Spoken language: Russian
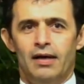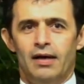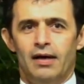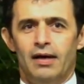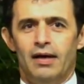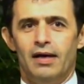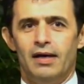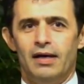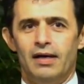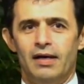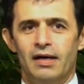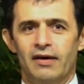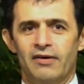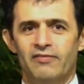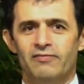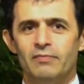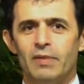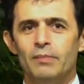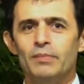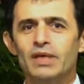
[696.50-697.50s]
а, в
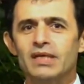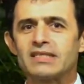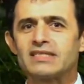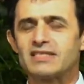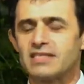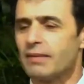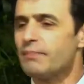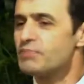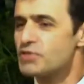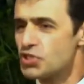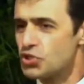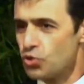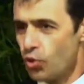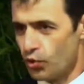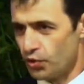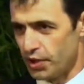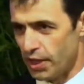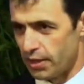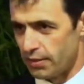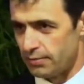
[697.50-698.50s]
момент
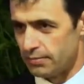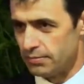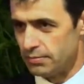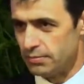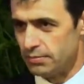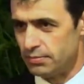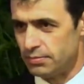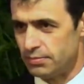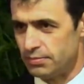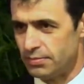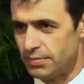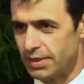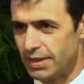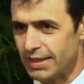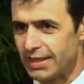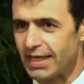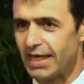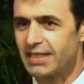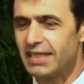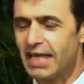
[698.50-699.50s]
Самсона,
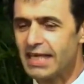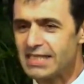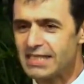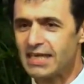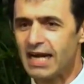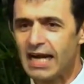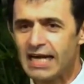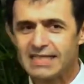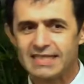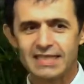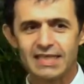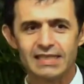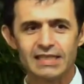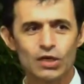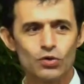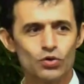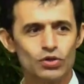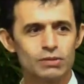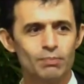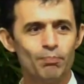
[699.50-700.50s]
когда израильский
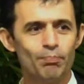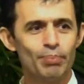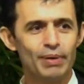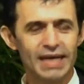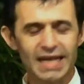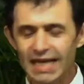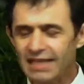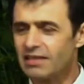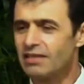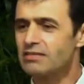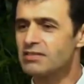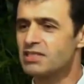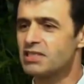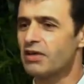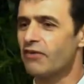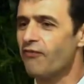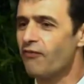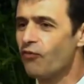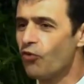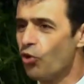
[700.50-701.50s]
народ
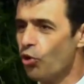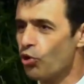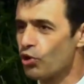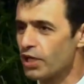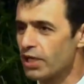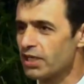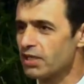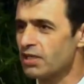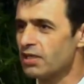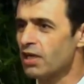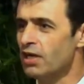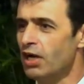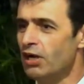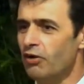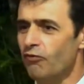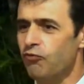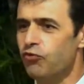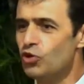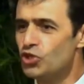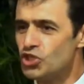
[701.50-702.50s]
прятался в горах,
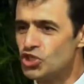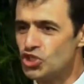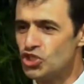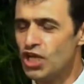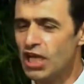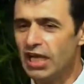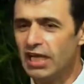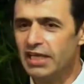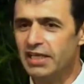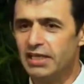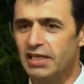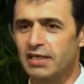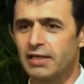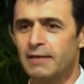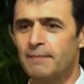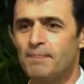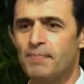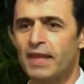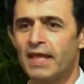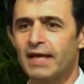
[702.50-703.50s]
в ущельях,
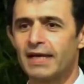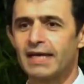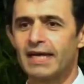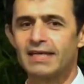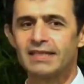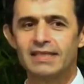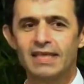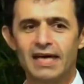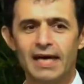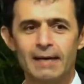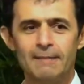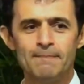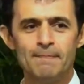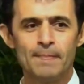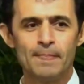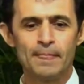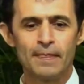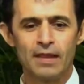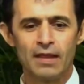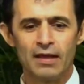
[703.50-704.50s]
когда
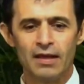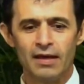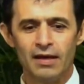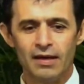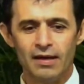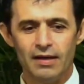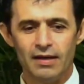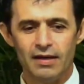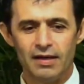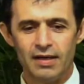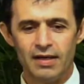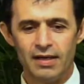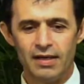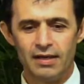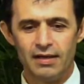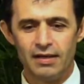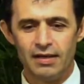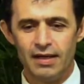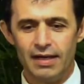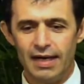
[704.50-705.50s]
а,
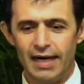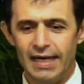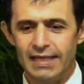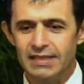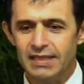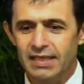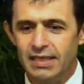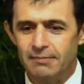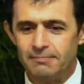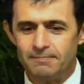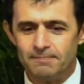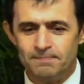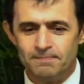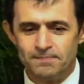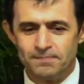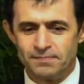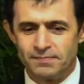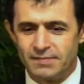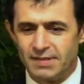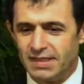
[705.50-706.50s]
они
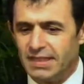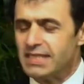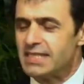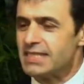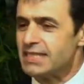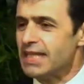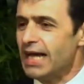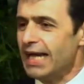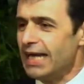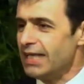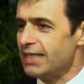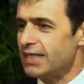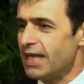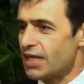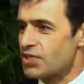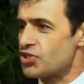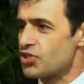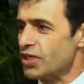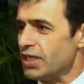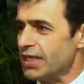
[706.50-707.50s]
не знали
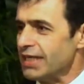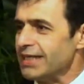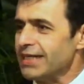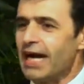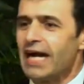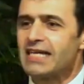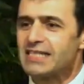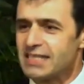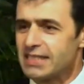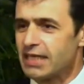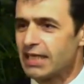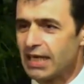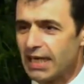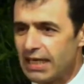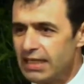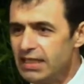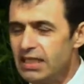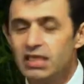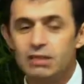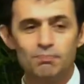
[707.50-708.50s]
даже, как
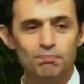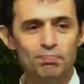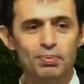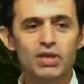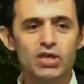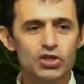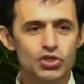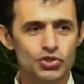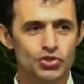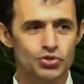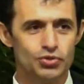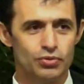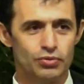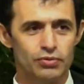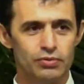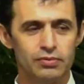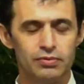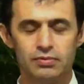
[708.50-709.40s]
сохранить пищу